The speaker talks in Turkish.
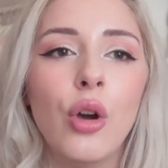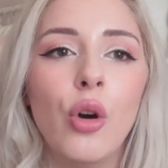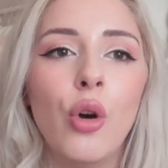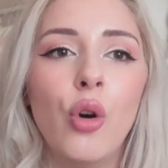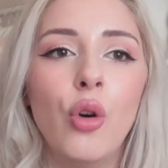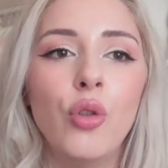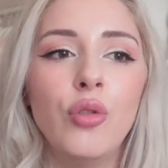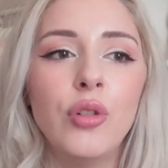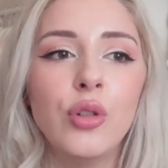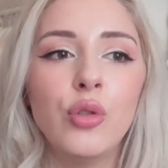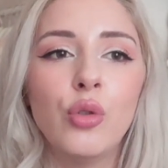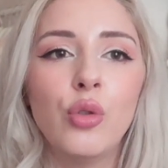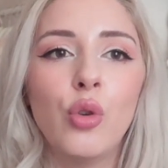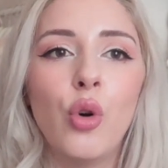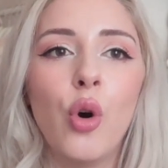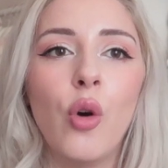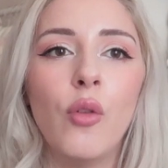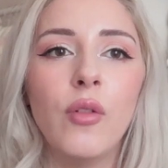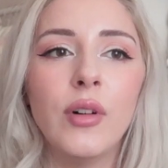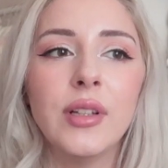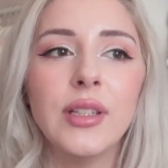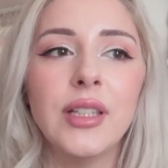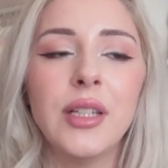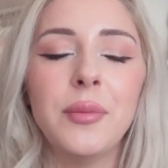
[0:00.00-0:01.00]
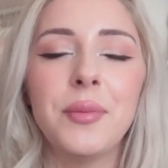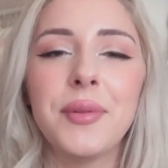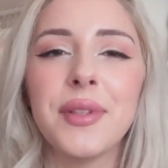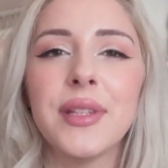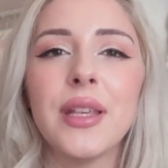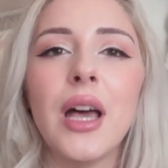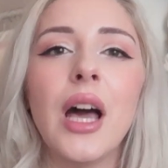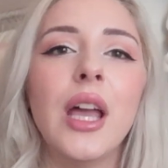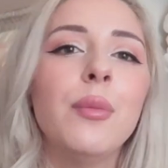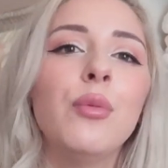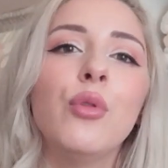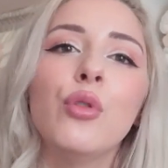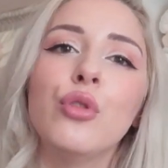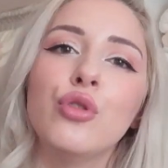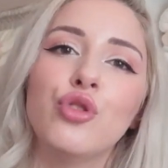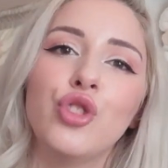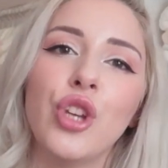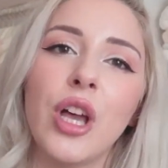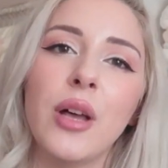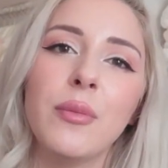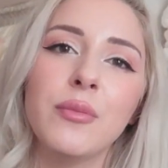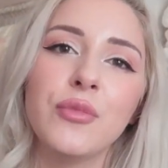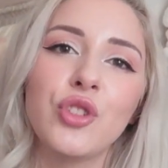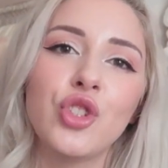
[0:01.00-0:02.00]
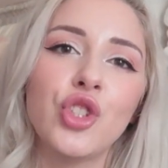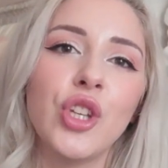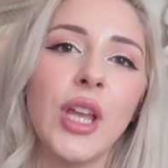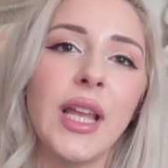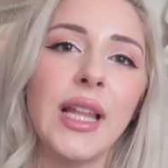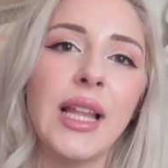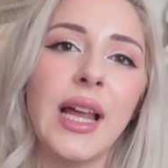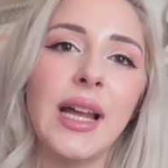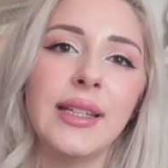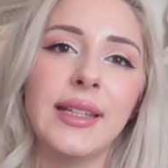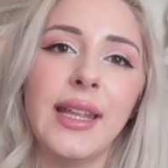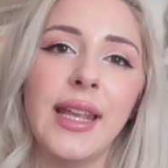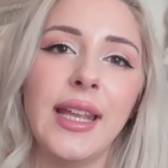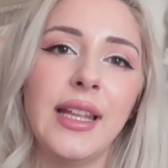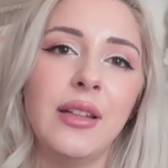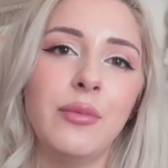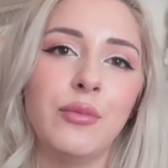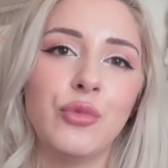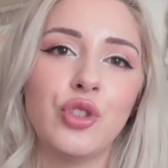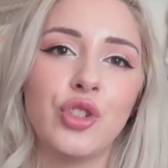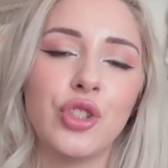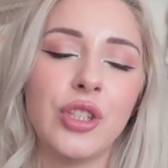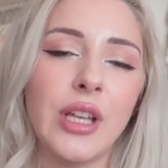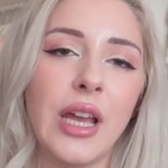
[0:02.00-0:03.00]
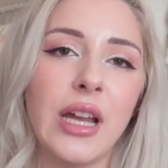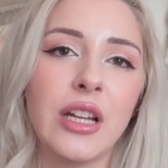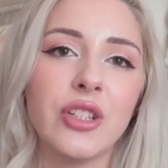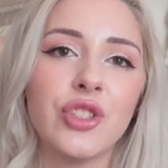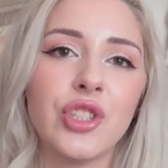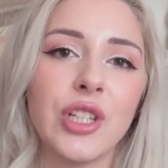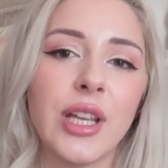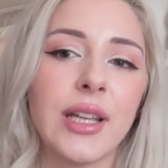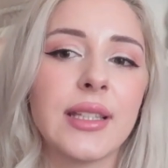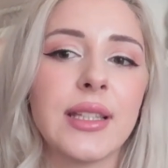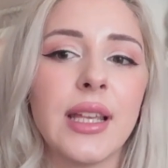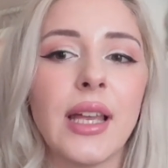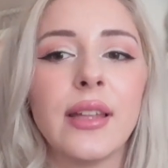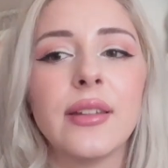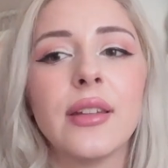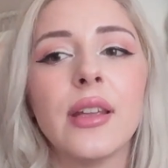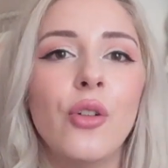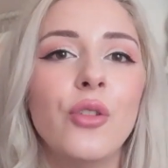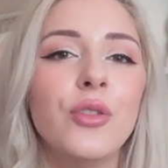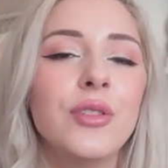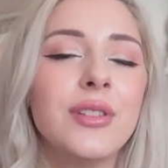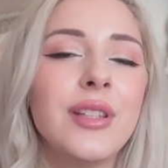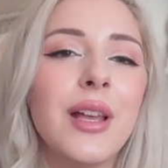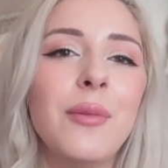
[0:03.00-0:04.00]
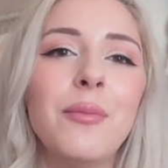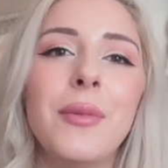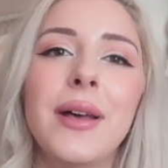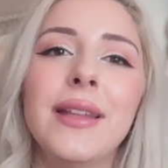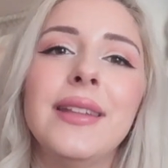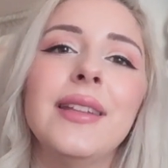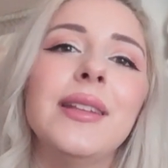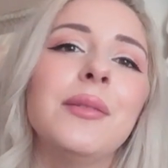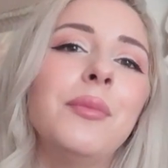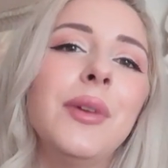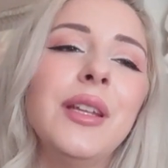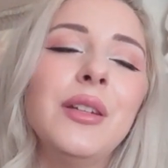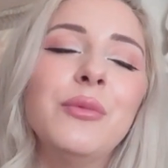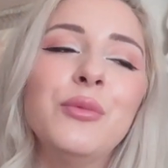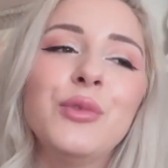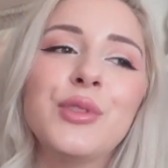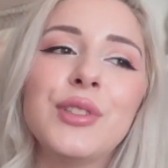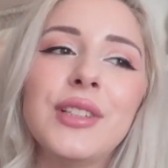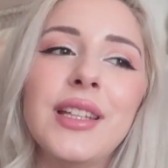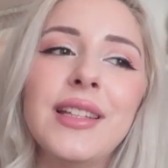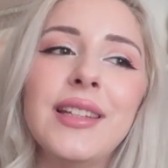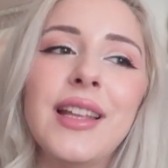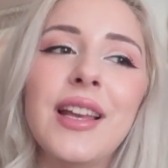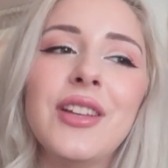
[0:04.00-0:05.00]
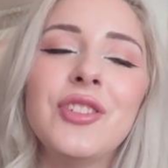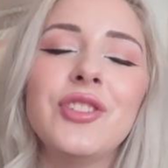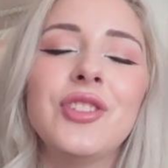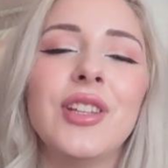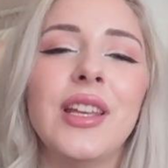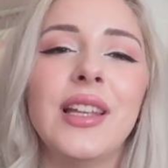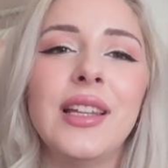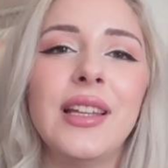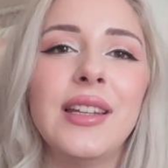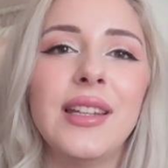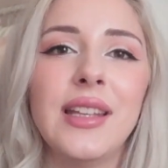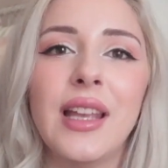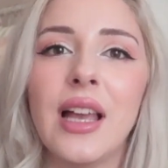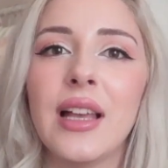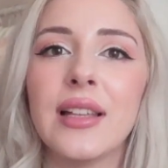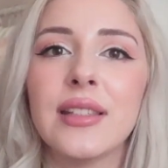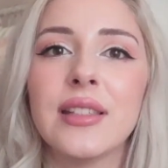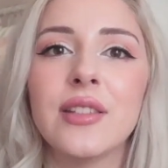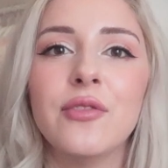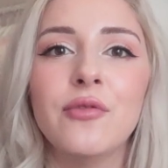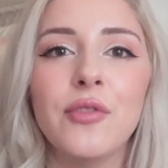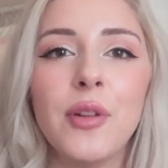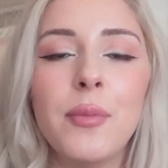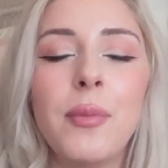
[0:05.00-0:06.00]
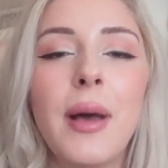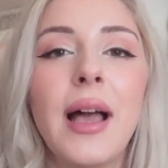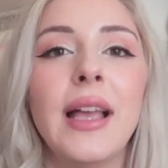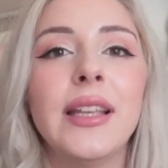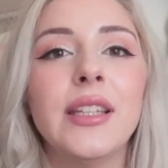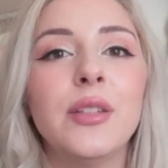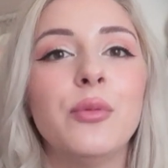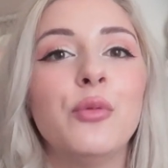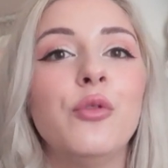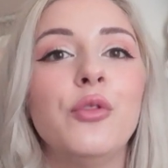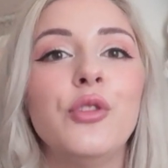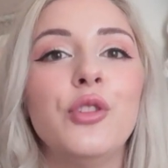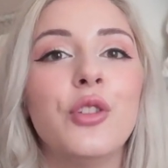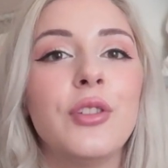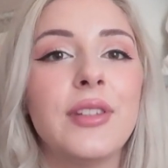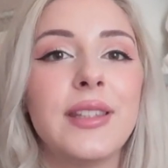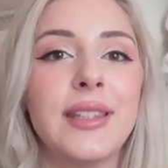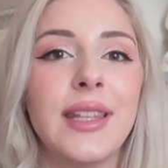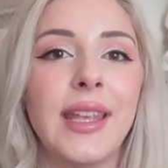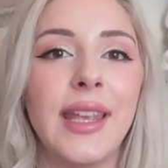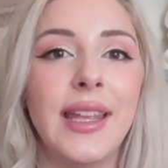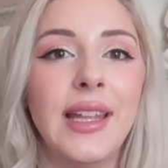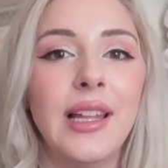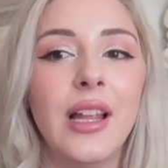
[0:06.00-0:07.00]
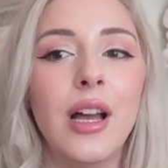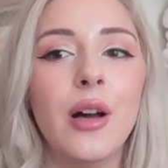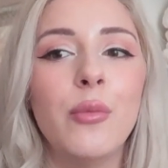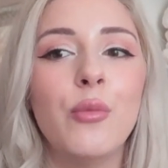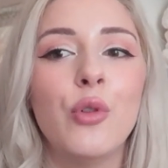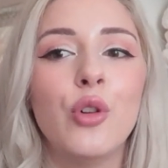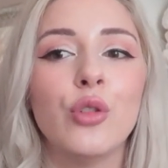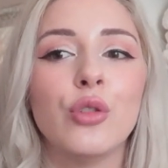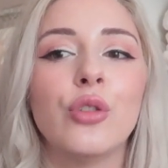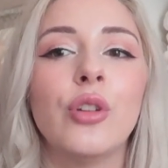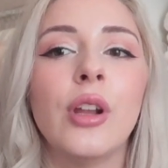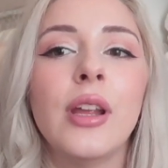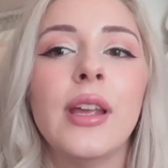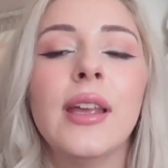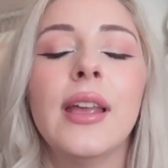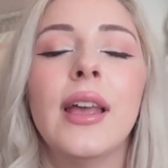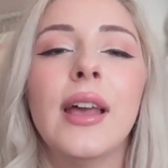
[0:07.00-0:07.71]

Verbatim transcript: öyle kovalayıp sahip olacağımız şeyler değilmiş gerçekten. O yüzden ben de beni mutlu eden şeylere yazdım ve belki bu video size ilham olur.